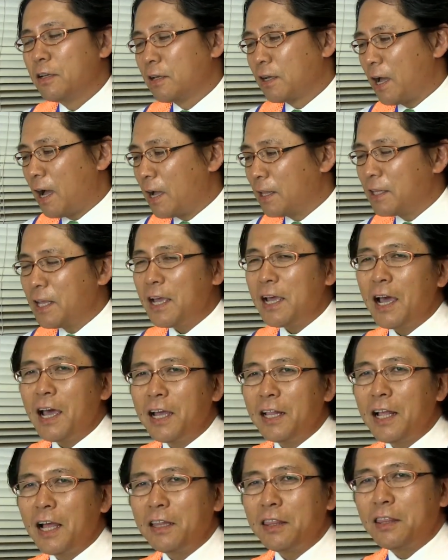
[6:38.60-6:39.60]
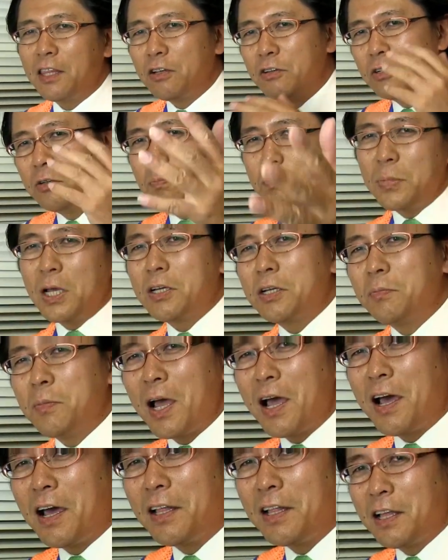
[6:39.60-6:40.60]
金払ってうん百
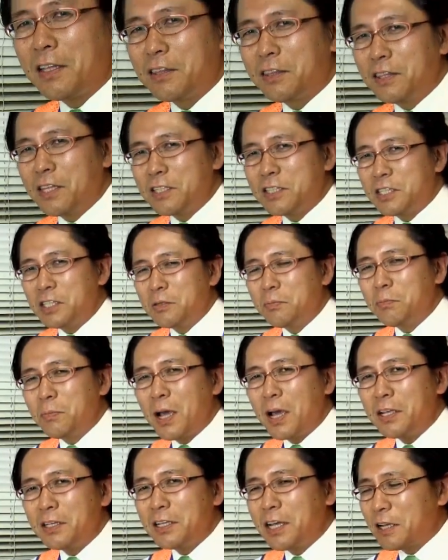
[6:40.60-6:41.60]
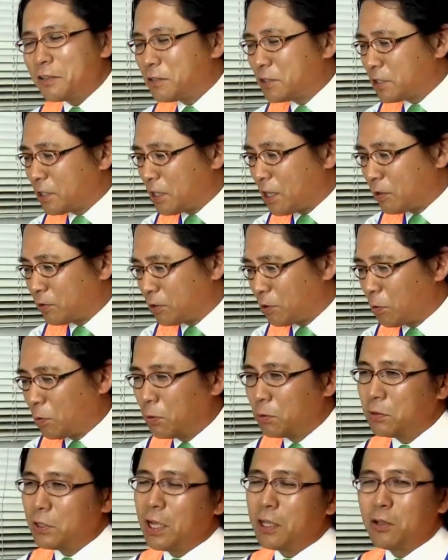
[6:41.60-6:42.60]
万払って新米にやるんじゃなくて
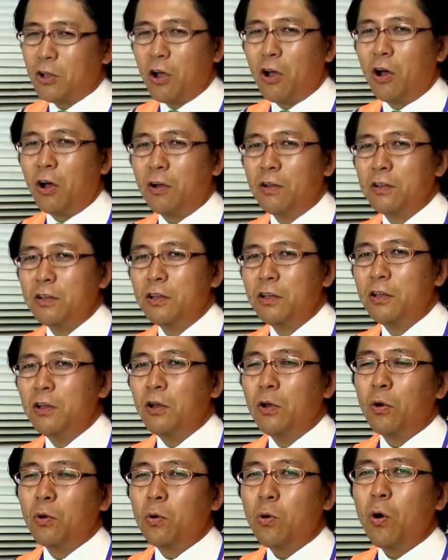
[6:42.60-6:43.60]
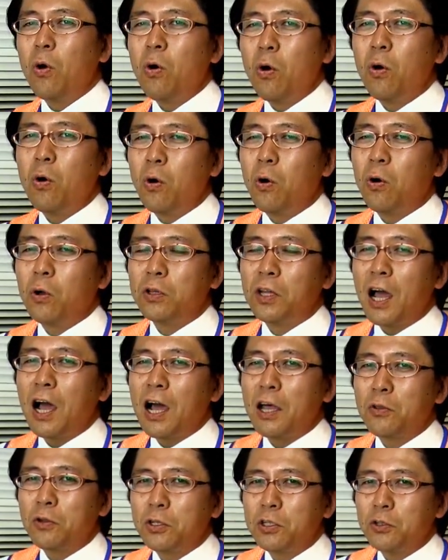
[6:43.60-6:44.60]
こんなの広報
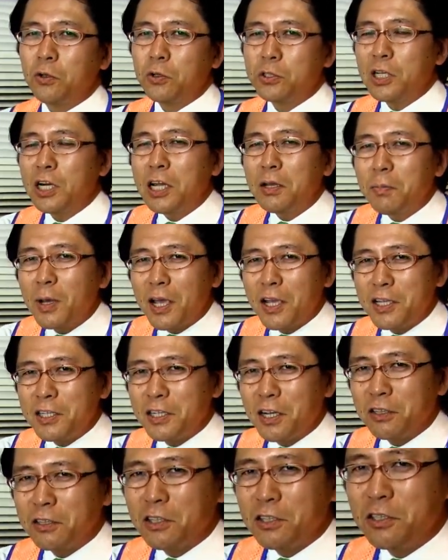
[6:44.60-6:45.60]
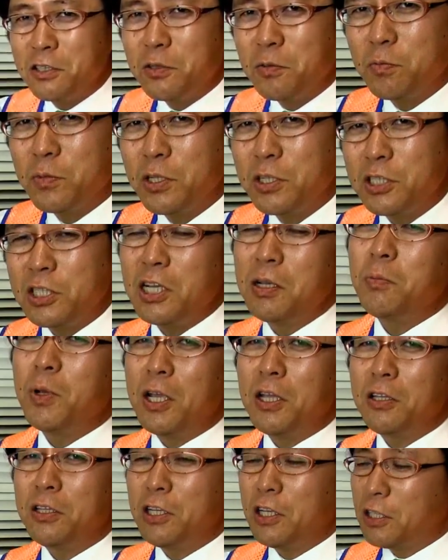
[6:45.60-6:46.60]
長野に載せればいいじゃんって市
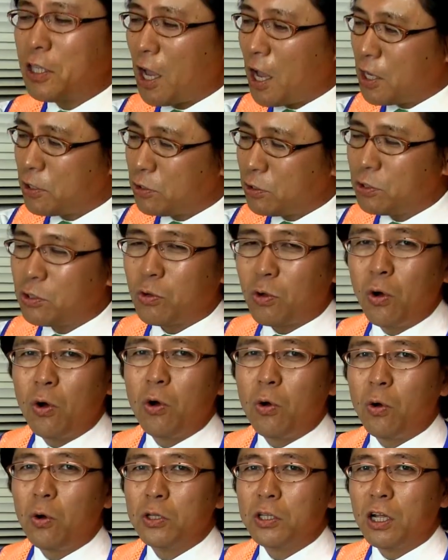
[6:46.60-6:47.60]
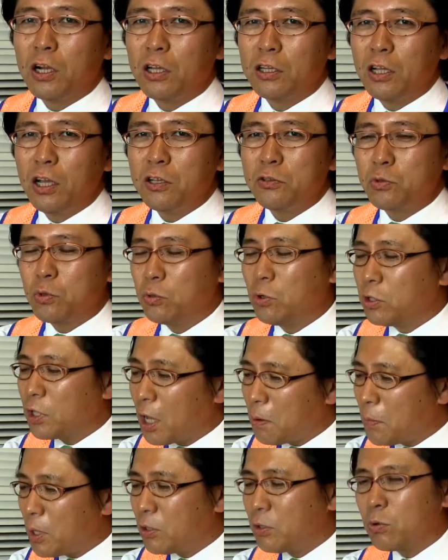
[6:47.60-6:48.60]
民に対する広報ならねその
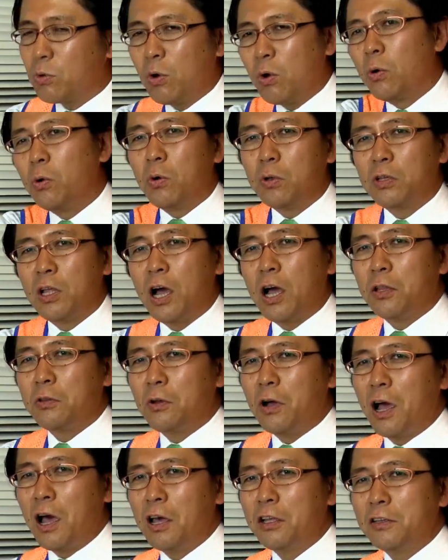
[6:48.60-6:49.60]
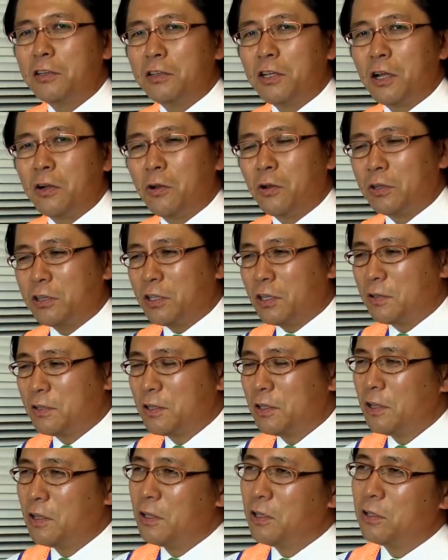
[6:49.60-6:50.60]
ために広報長野があるんだ
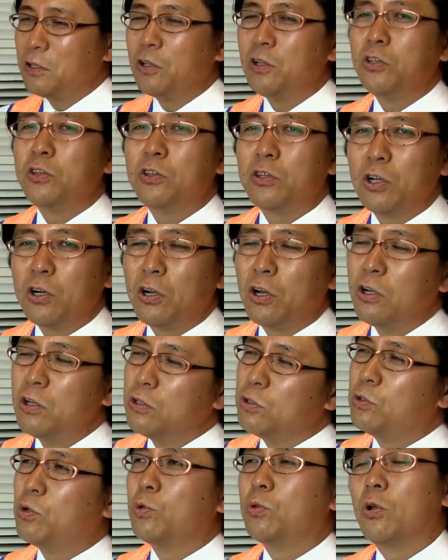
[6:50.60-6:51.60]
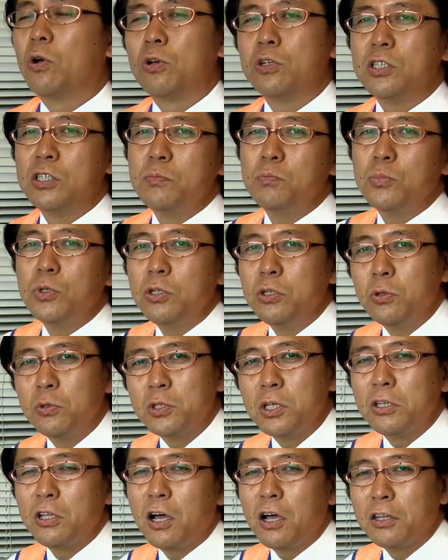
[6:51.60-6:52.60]
ろって言ったら「いやなんか新聞に載
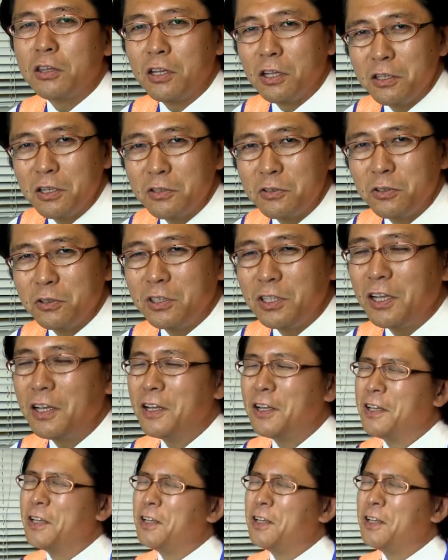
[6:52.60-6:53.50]
せたかったんです」って